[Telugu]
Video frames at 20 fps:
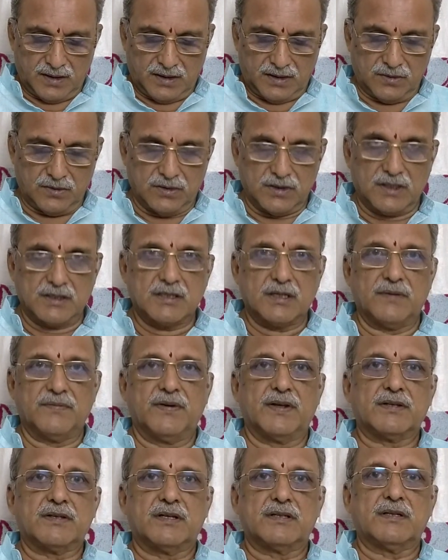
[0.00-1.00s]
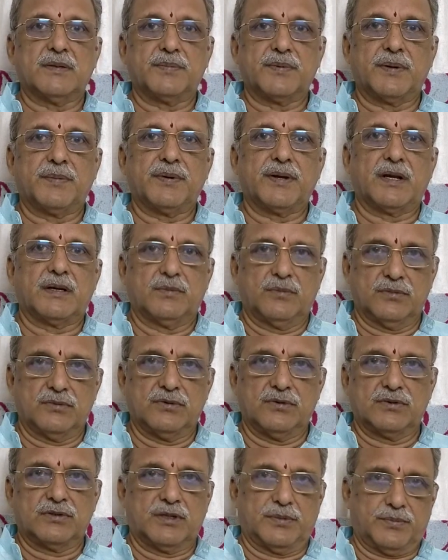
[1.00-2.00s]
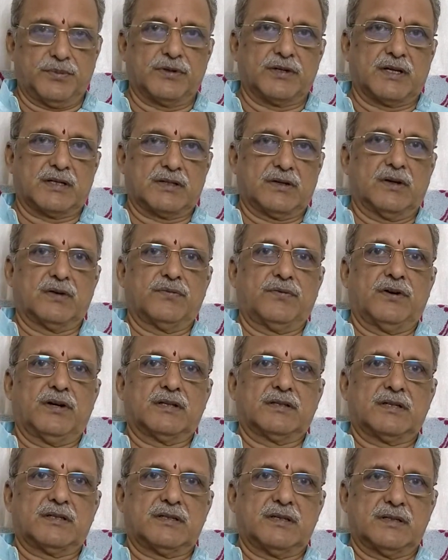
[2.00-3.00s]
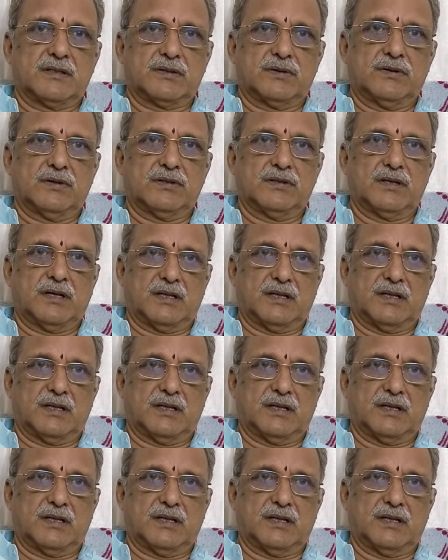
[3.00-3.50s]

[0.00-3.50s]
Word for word: వినోద సెల్ఫ్ లెక్చర్ చెప్పినప్పుడు ఆయన ముందు చెప్పుంటారు సెవెన్ ఫోల్డ్ ఎగ్జిస్టెన్స్ గురించి